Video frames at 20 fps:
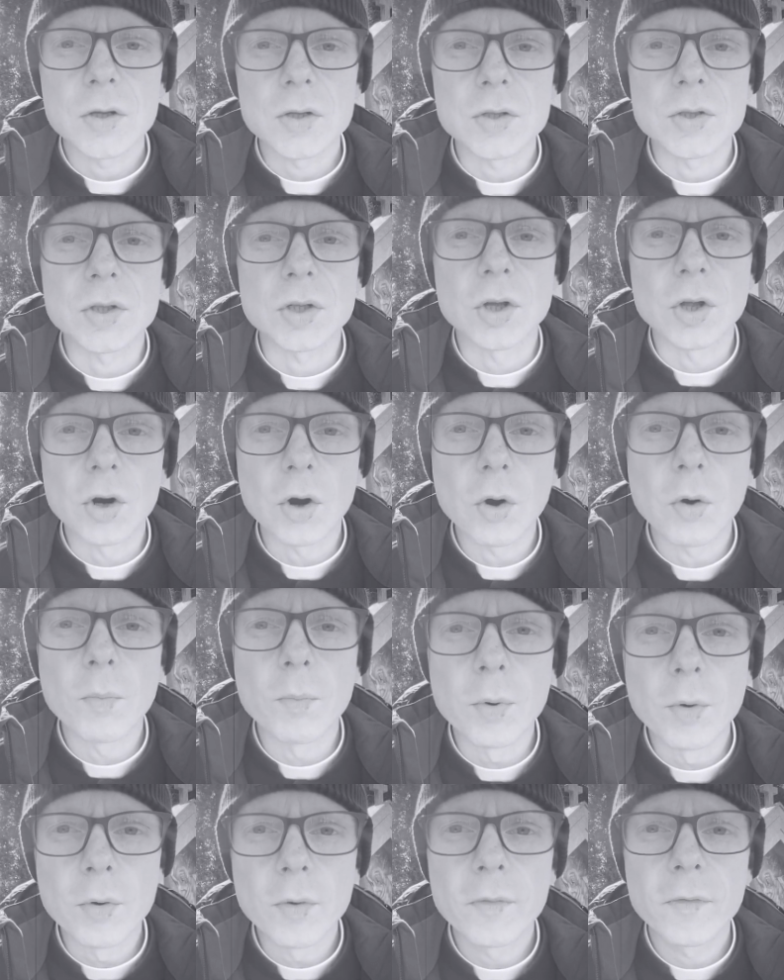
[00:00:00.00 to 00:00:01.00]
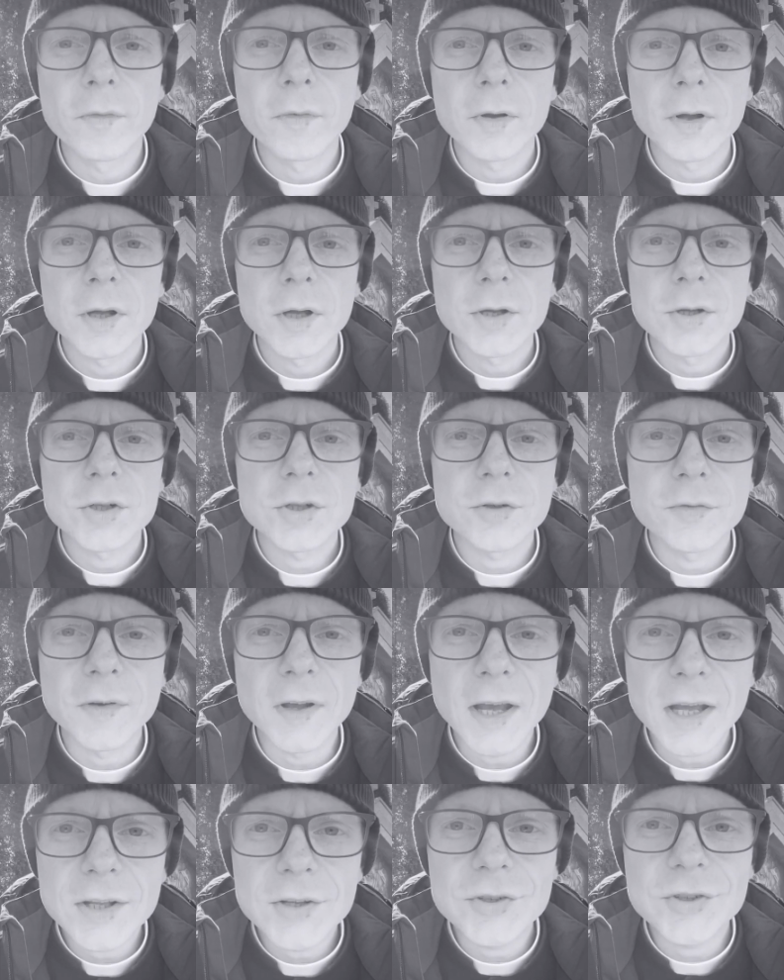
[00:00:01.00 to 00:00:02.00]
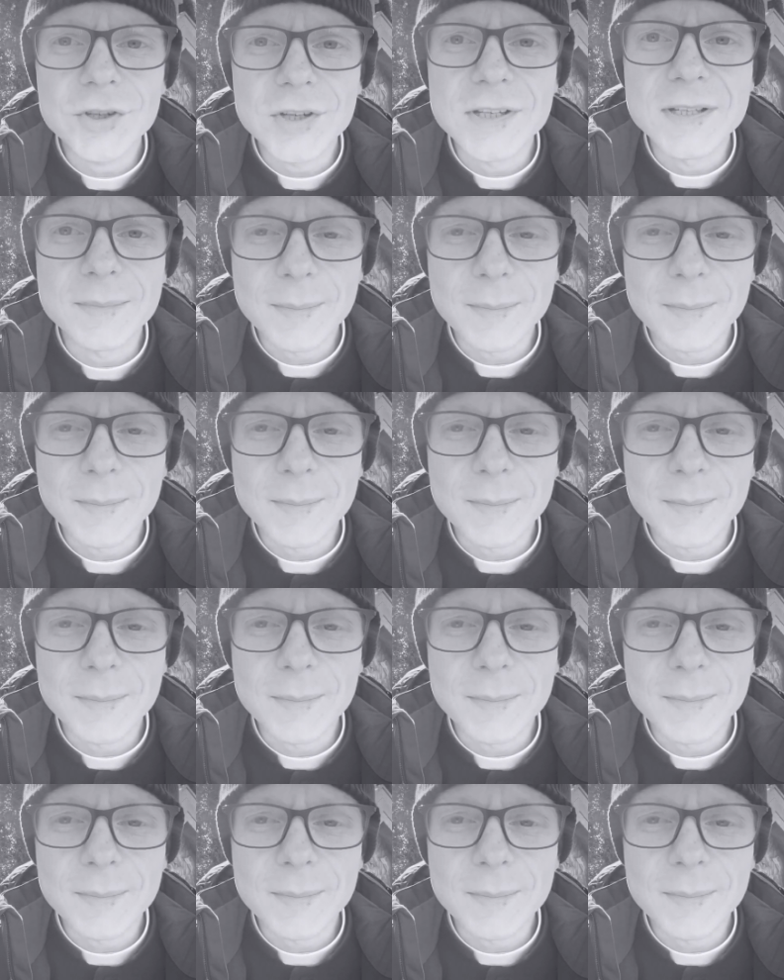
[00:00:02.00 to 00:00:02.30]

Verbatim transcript: Z grobów święci z